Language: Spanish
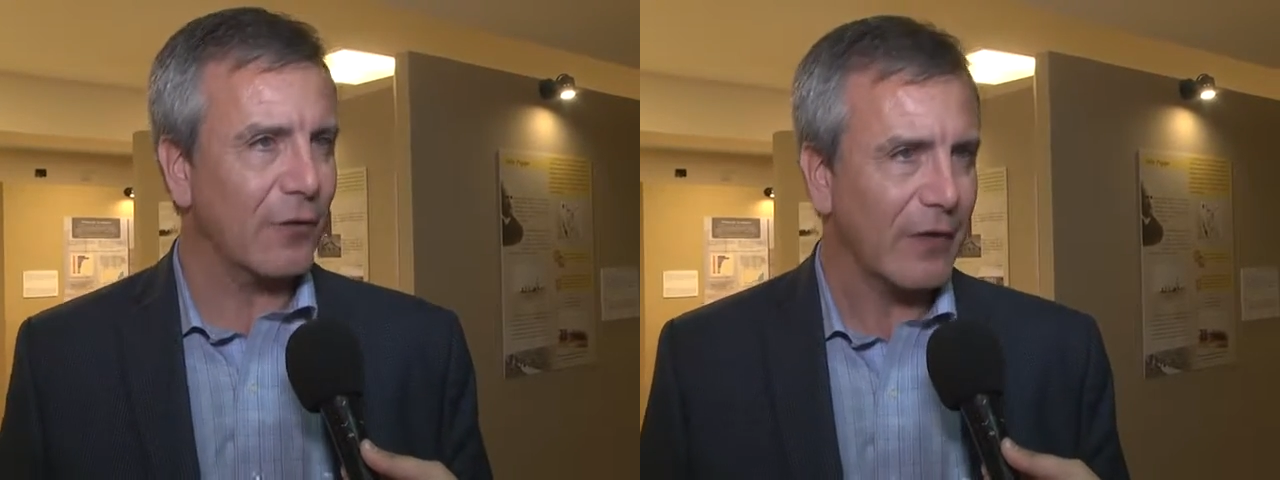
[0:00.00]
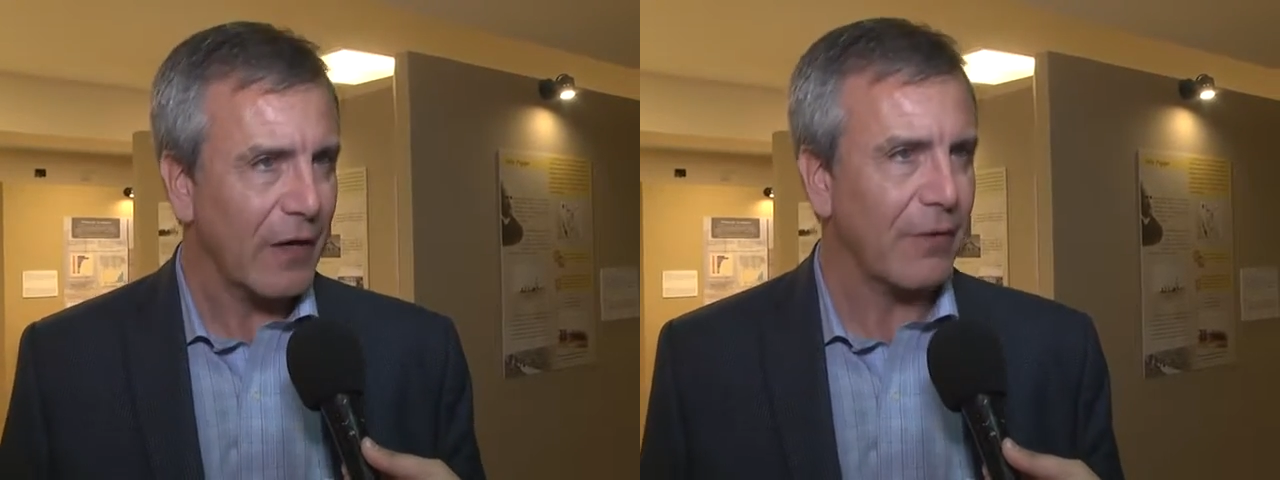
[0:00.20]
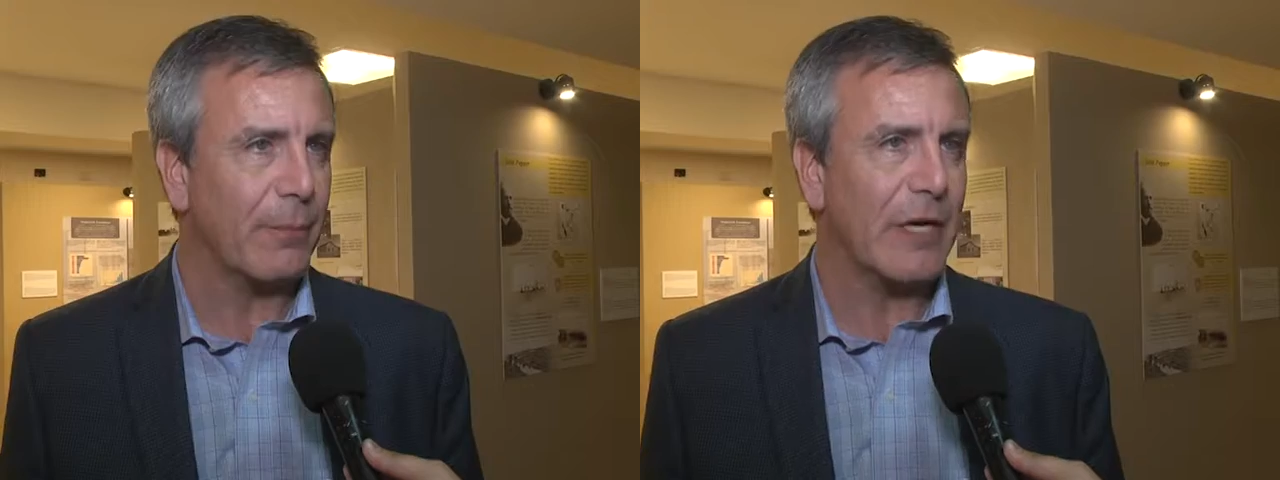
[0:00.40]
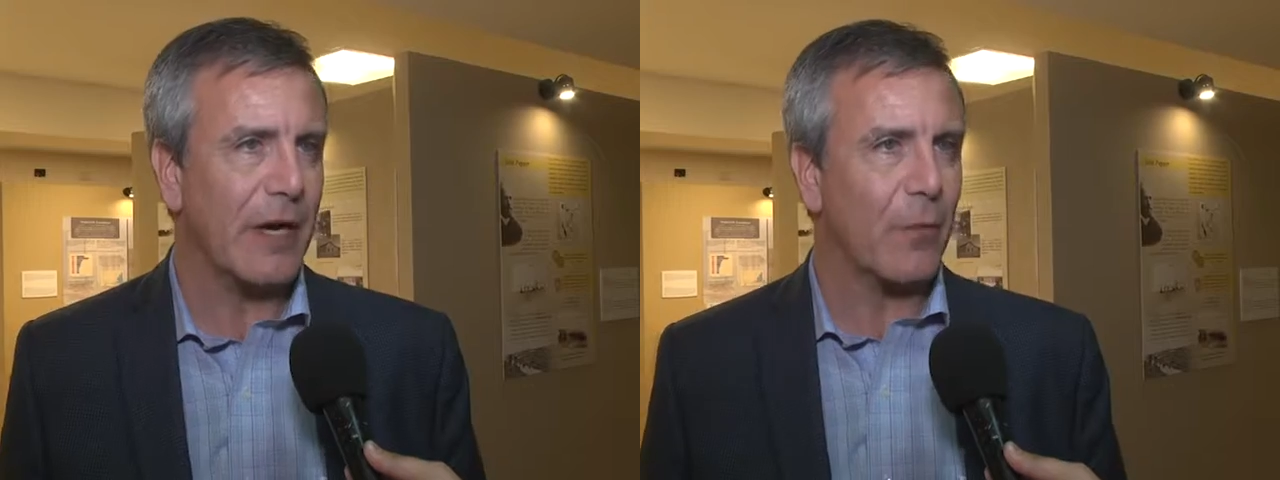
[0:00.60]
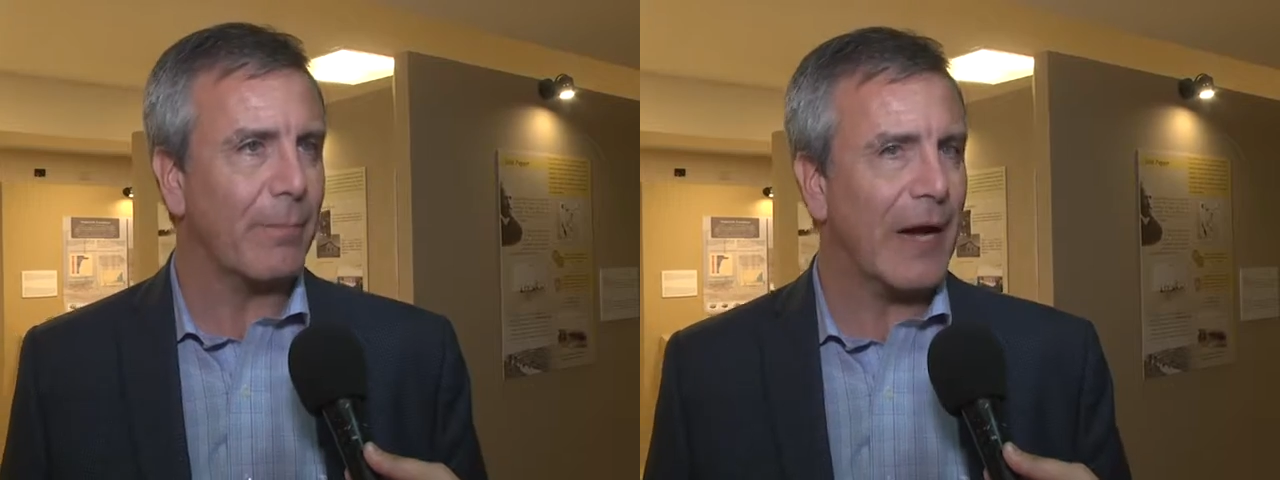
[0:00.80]
donde la
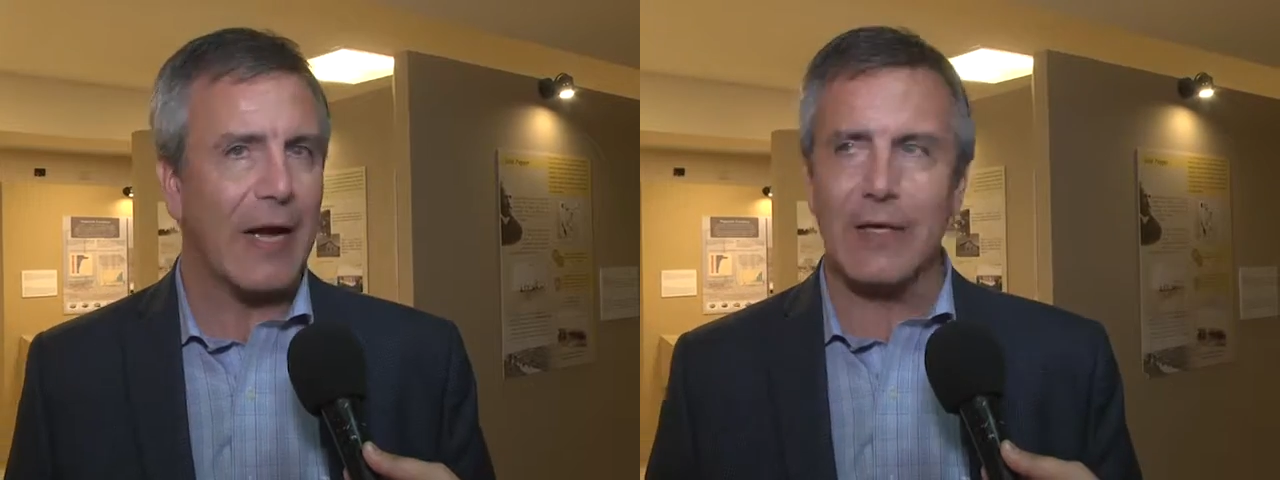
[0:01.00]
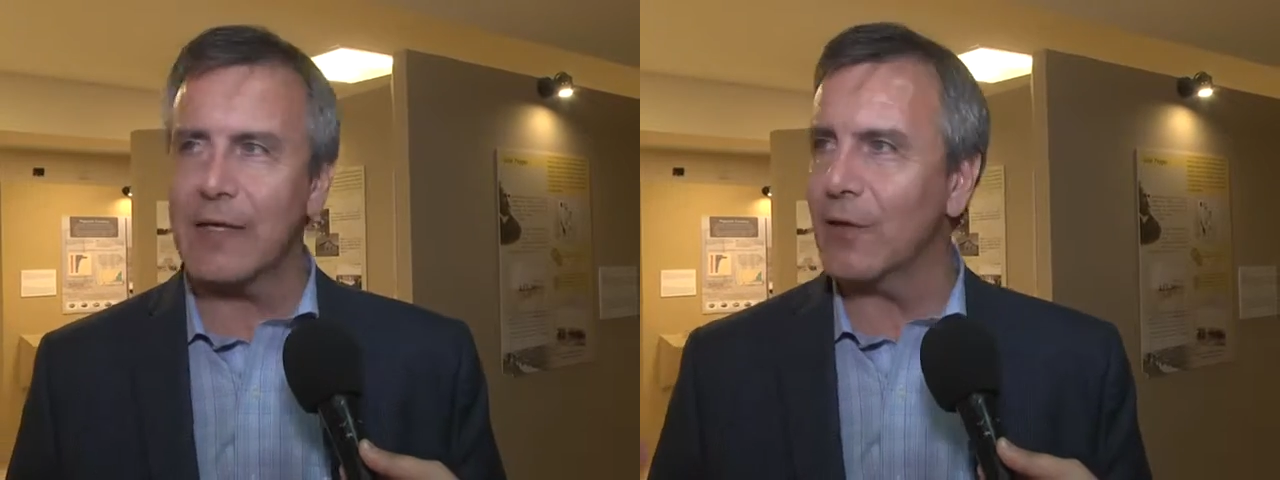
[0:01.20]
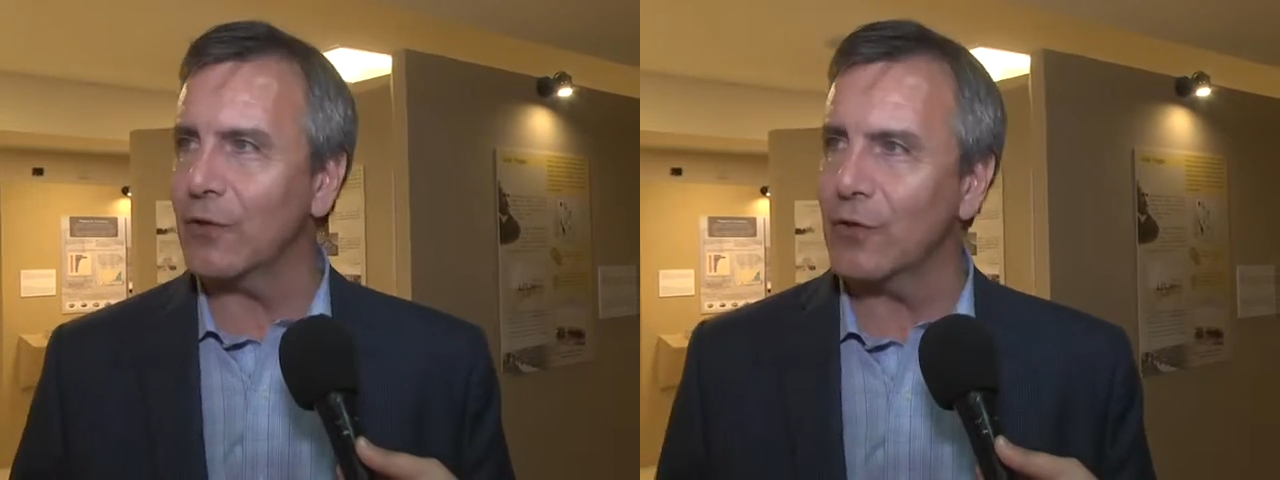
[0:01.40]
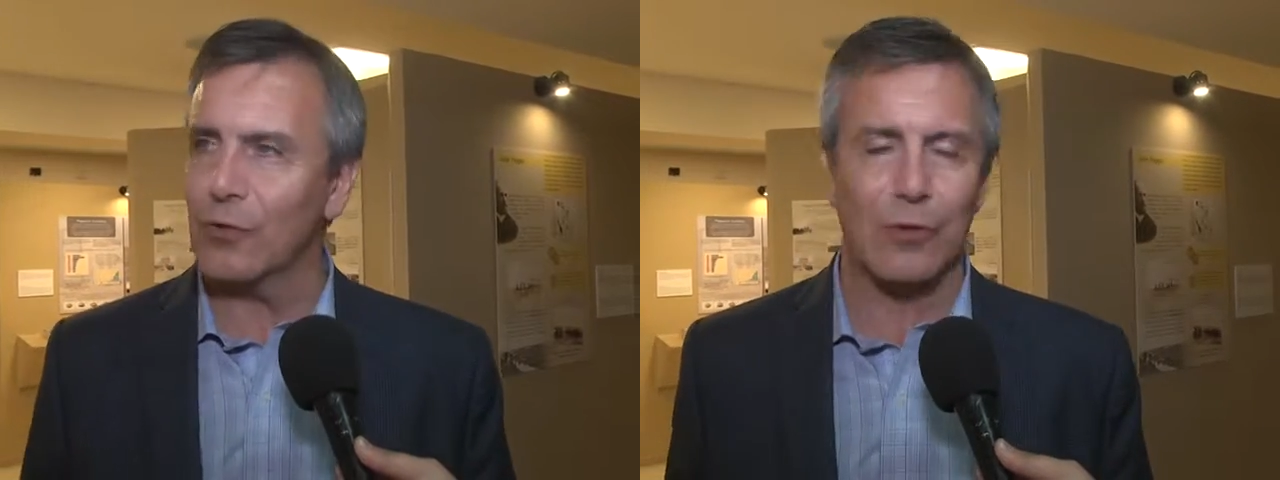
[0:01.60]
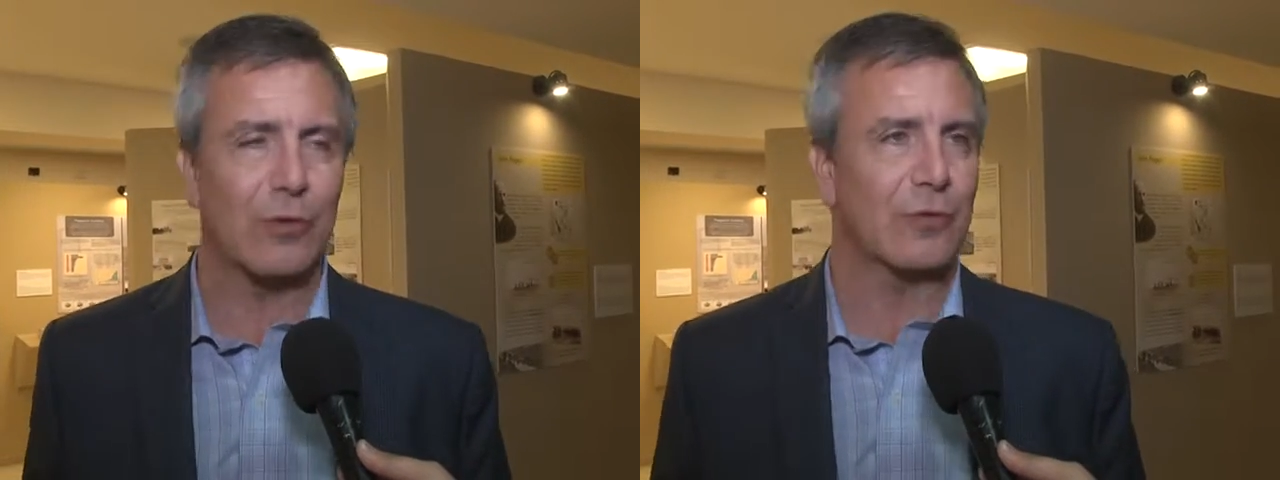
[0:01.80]
familia acompaña, donde
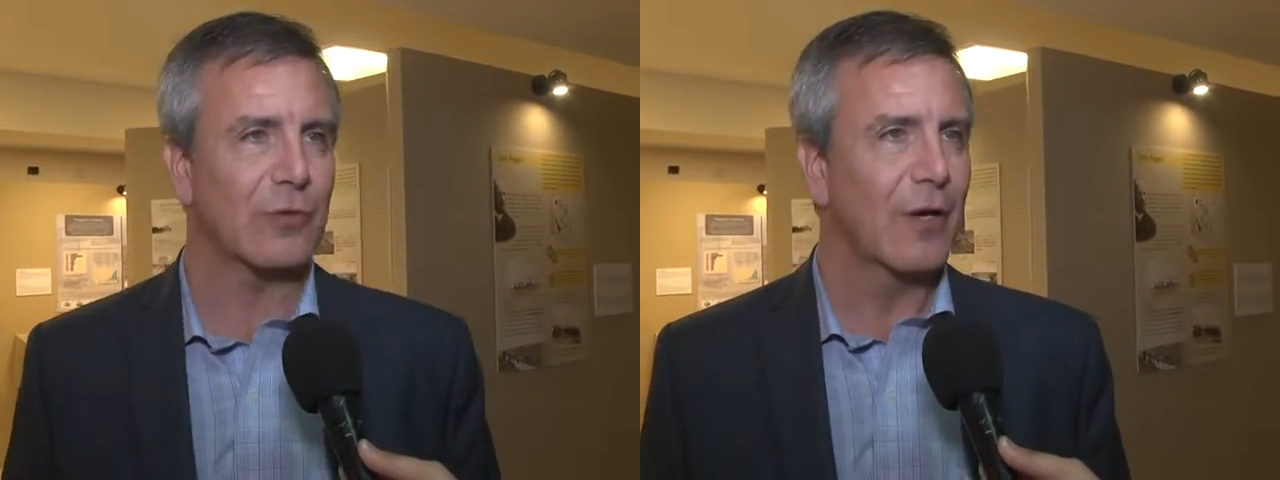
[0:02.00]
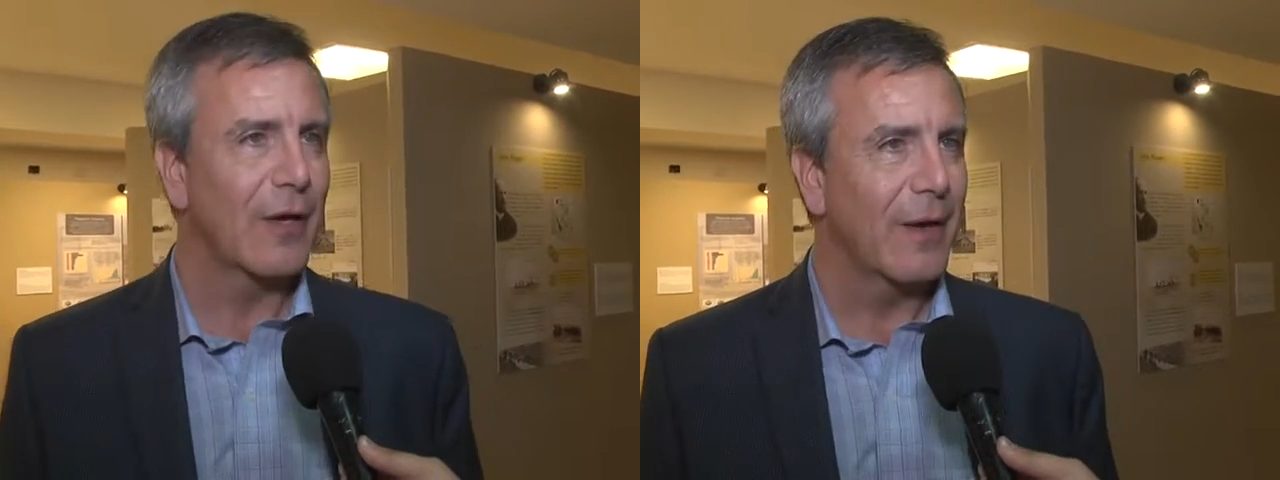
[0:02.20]
todos